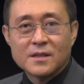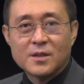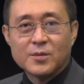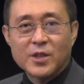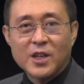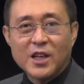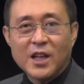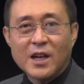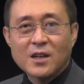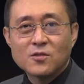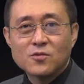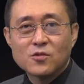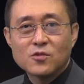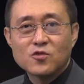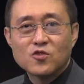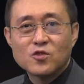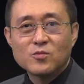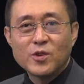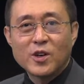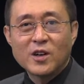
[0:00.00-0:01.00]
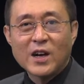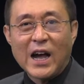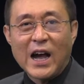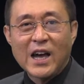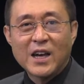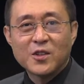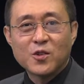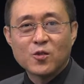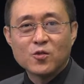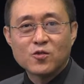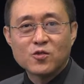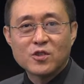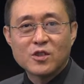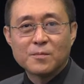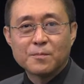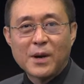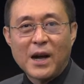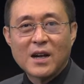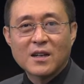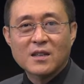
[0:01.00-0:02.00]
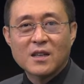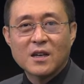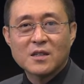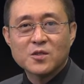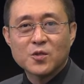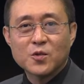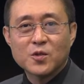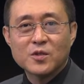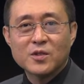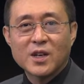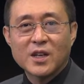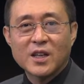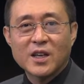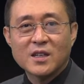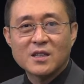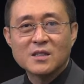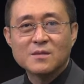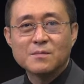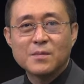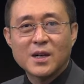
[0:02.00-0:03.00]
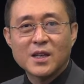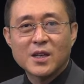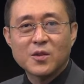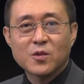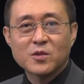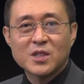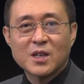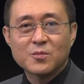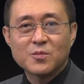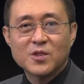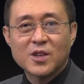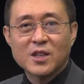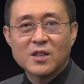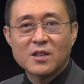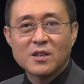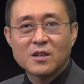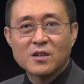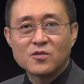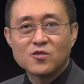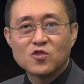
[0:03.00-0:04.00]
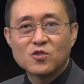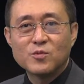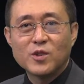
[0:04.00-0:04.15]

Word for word: 이번엔 한국 유명 아이돌 그룹 방탄소년단의 음반에도 참여했던